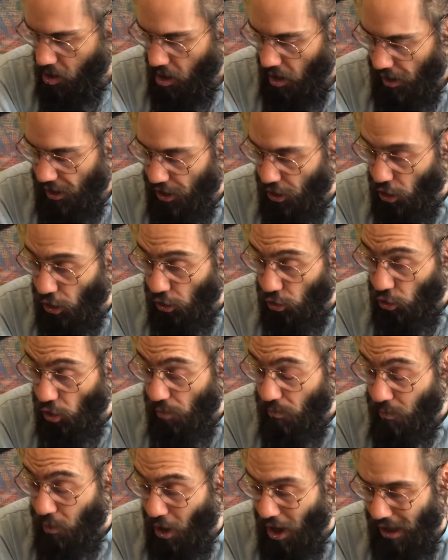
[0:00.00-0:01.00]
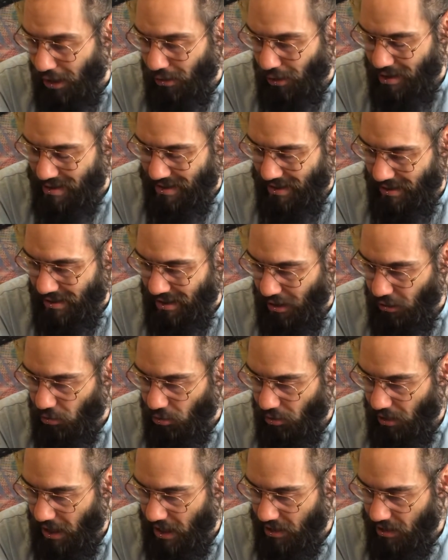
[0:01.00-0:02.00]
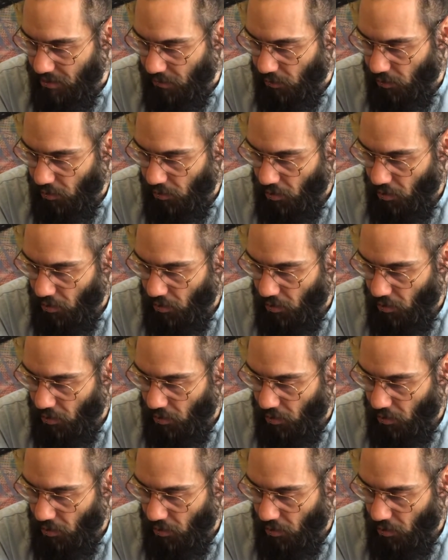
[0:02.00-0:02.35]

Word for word: ricordo il boato al 71esimo,